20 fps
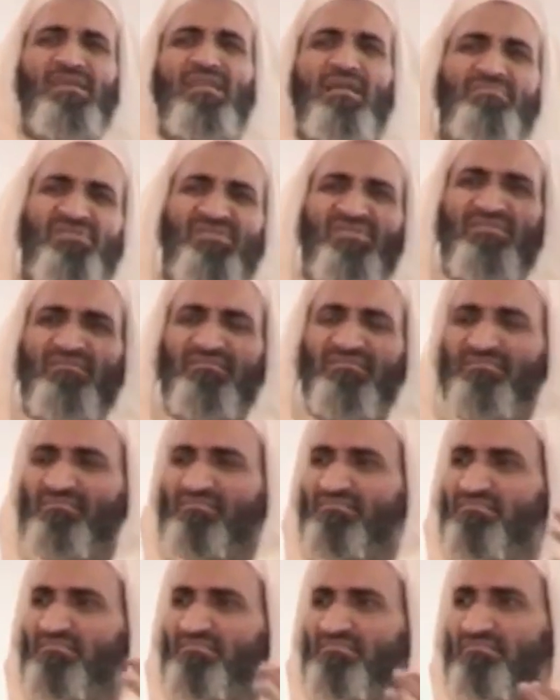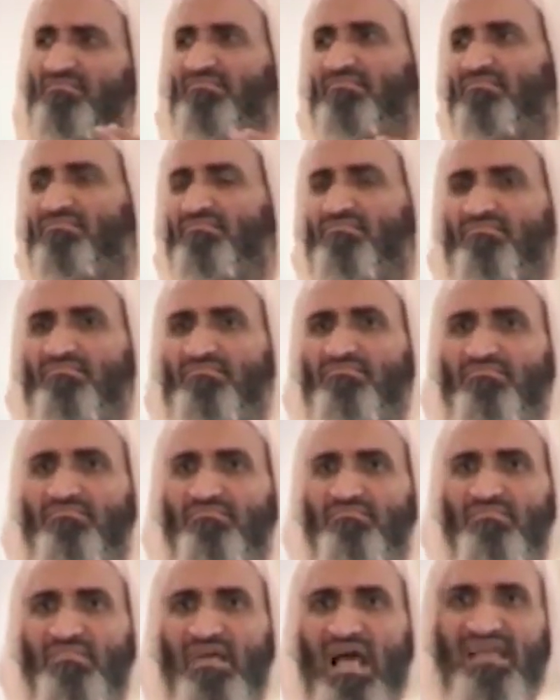بلمس
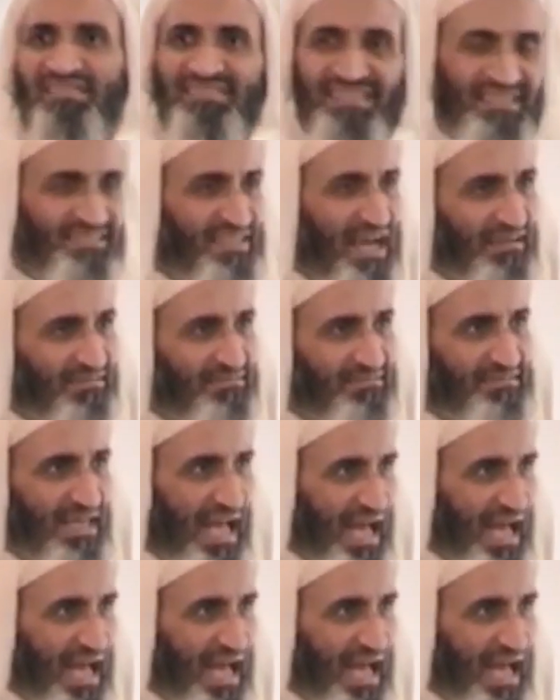حصيده